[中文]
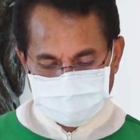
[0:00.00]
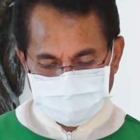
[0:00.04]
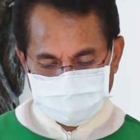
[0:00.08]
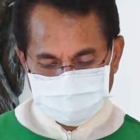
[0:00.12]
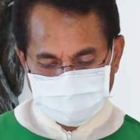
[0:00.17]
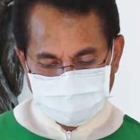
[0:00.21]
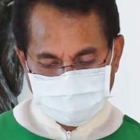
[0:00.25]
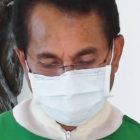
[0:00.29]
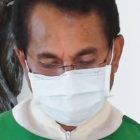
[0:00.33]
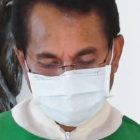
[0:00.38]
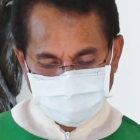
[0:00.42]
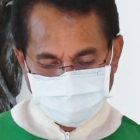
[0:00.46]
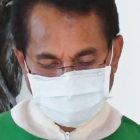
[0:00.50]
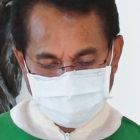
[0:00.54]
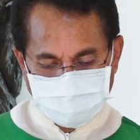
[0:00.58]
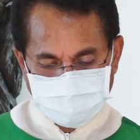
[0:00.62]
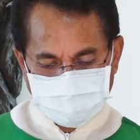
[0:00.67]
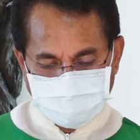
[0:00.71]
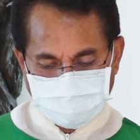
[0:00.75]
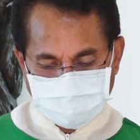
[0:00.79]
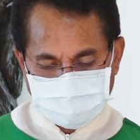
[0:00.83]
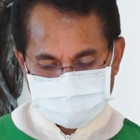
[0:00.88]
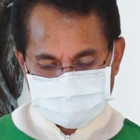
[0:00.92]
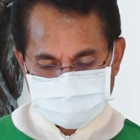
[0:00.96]
并愿
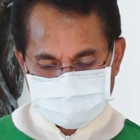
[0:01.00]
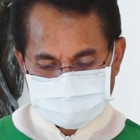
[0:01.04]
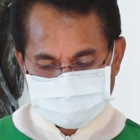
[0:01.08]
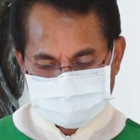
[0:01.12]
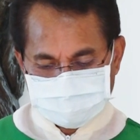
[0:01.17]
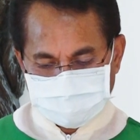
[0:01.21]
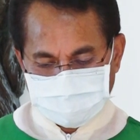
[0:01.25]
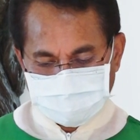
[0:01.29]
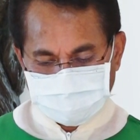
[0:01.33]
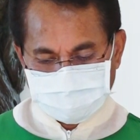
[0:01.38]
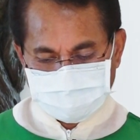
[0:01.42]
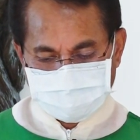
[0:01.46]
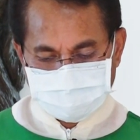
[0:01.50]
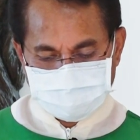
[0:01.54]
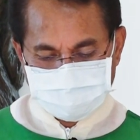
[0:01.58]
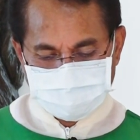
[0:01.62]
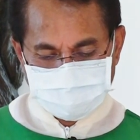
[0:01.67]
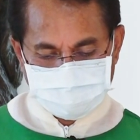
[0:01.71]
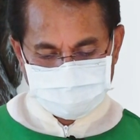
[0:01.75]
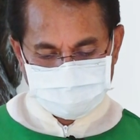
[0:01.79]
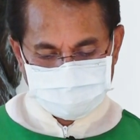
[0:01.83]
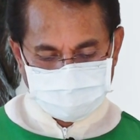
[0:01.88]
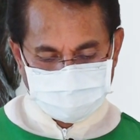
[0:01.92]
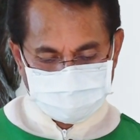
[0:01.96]
把世界各
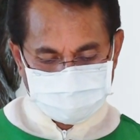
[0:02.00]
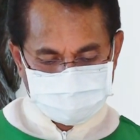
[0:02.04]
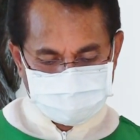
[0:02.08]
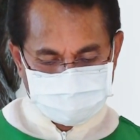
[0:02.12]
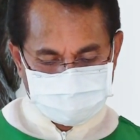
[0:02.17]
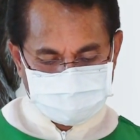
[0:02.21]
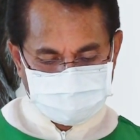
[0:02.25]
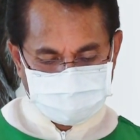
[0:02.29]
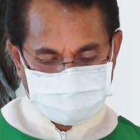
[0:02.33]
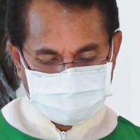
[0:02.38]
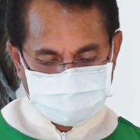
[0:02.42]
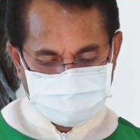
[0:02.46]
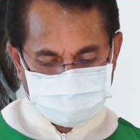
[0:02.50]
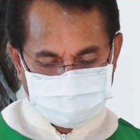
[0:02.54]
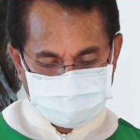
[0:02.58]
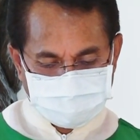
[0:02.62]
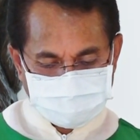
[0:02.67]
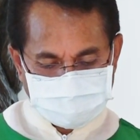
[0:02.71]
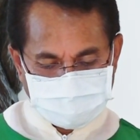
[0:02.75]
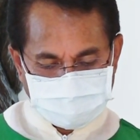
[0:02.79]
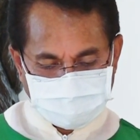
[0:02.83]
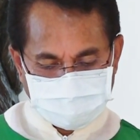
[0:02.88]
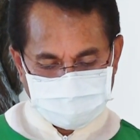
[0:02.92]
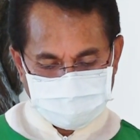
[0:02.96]
地所举行的弥
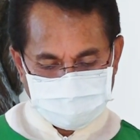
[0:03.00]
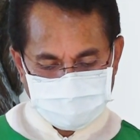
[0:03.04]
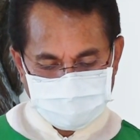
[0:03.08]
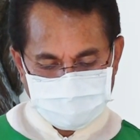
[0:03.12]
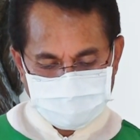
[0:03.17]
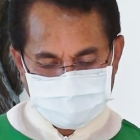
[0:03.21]
撒